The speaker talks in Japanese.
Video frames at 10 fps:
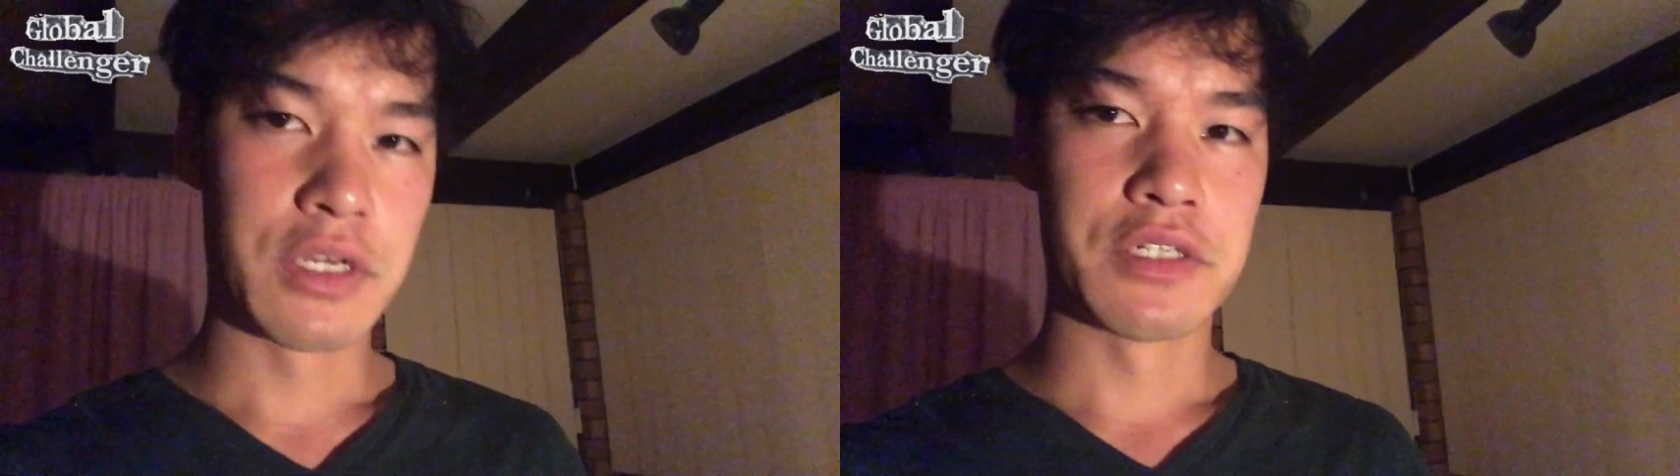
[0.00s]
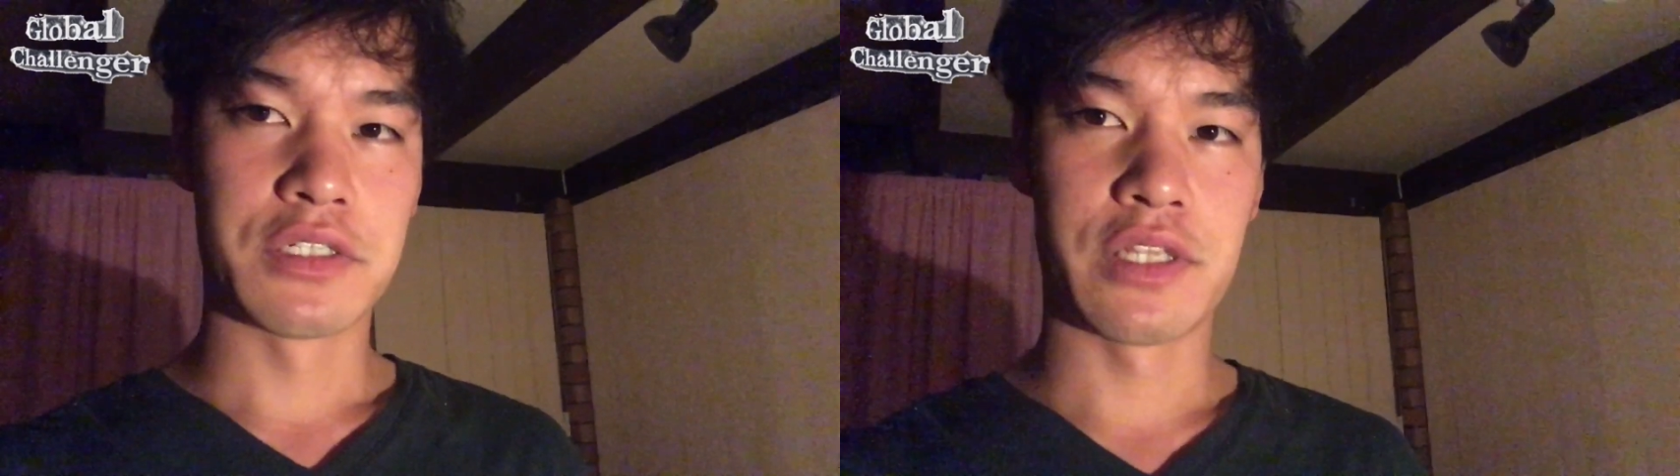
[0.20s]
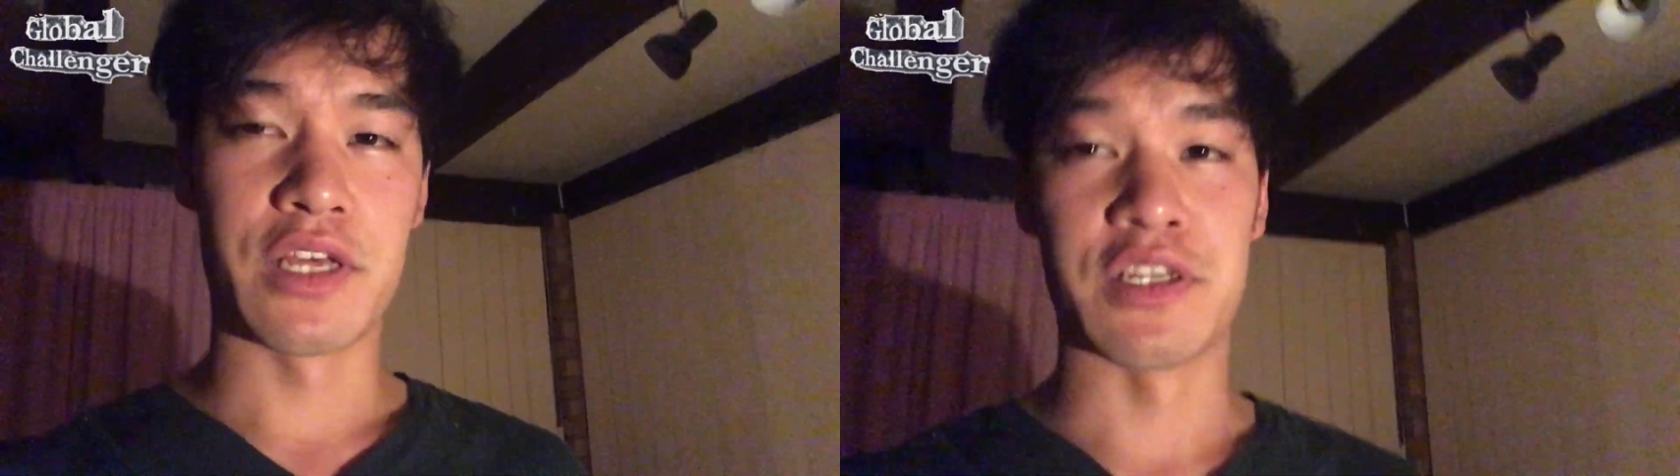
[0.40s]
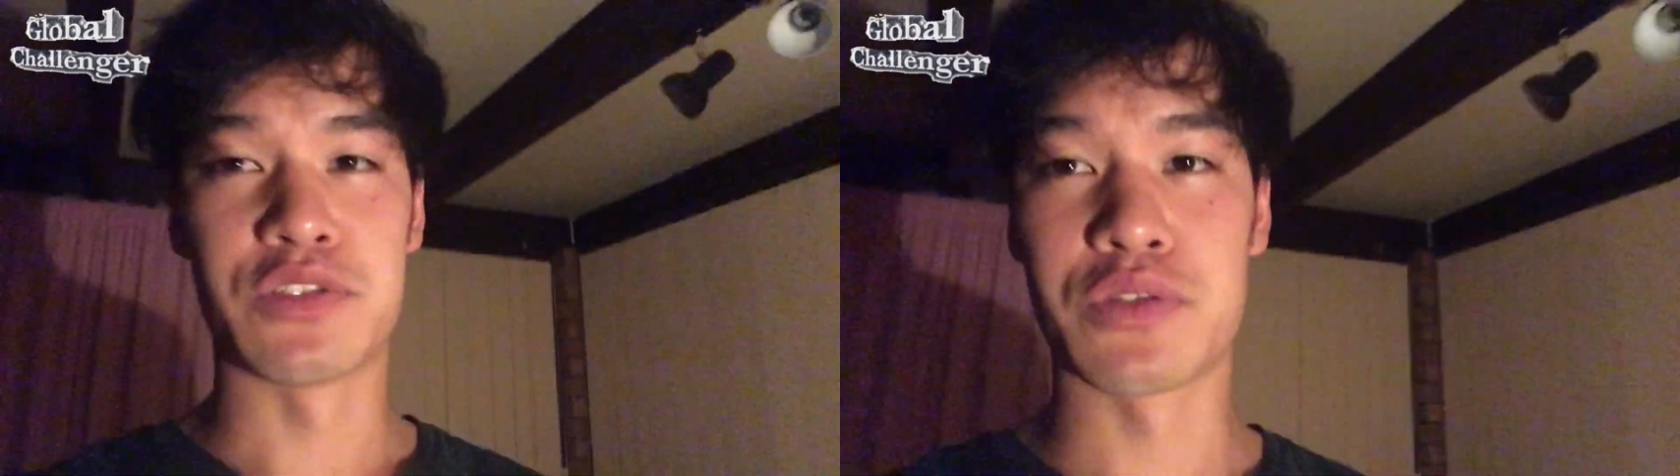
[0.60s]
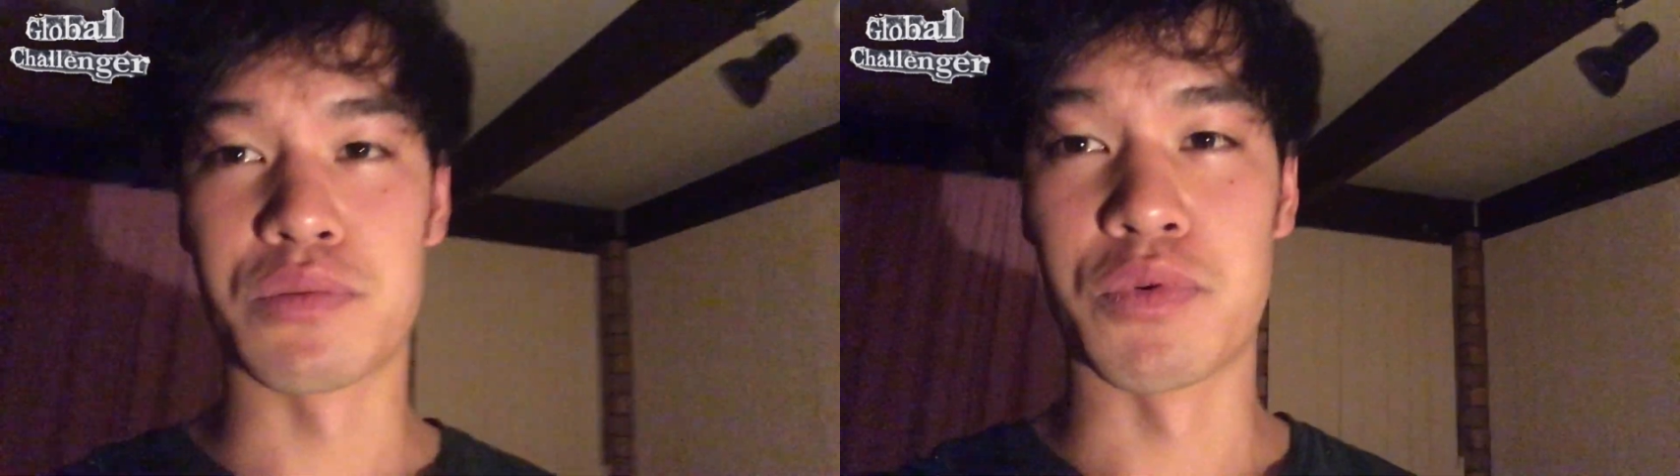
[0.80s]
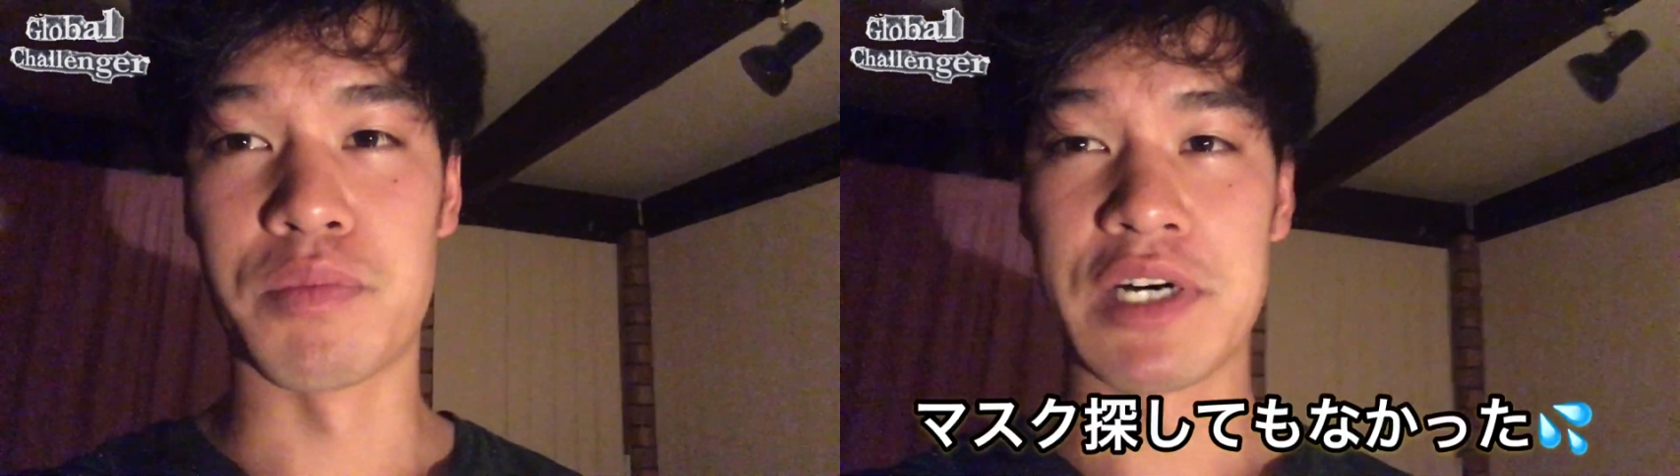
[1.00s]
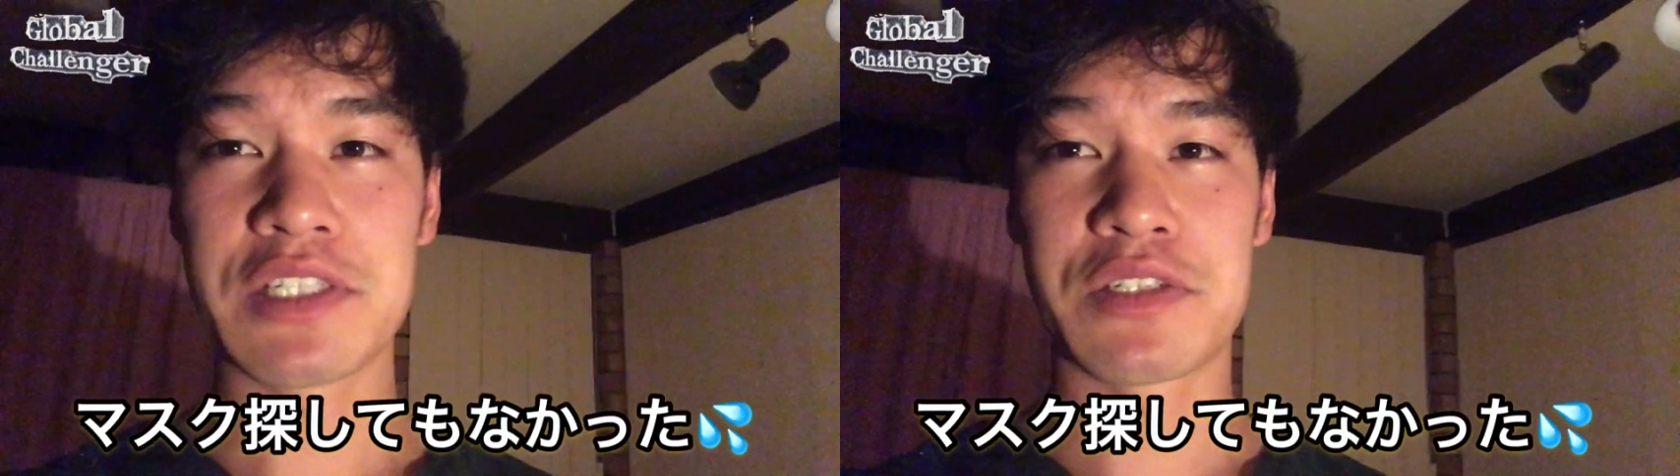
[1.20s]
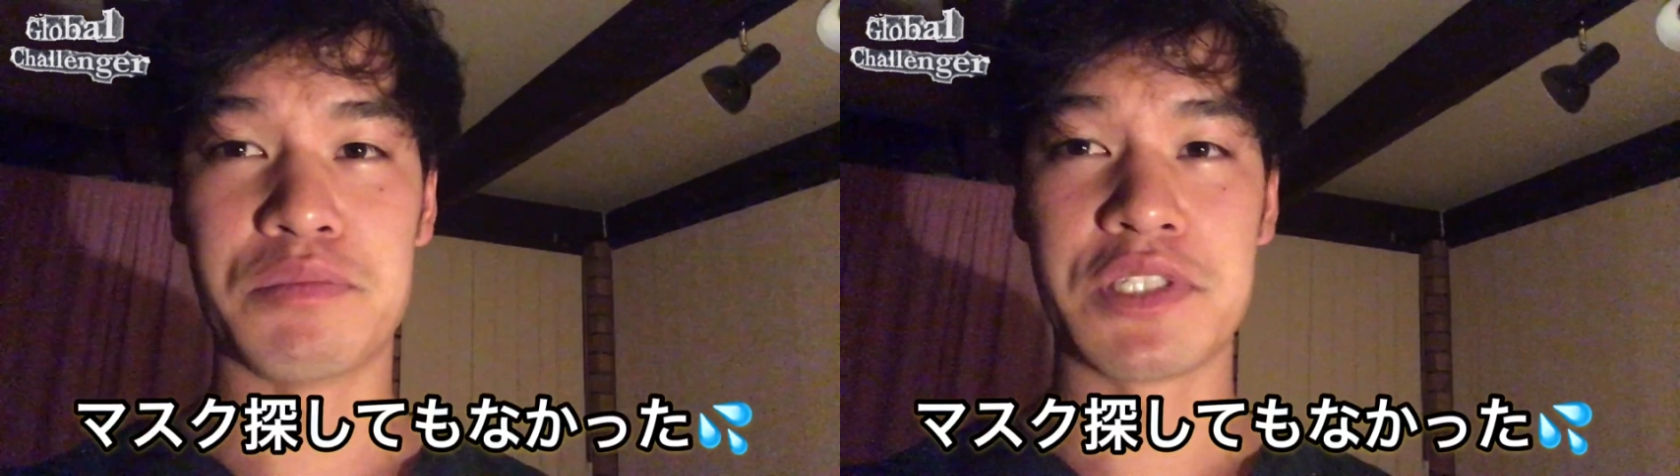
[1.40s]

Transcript: してちょっともうマスク見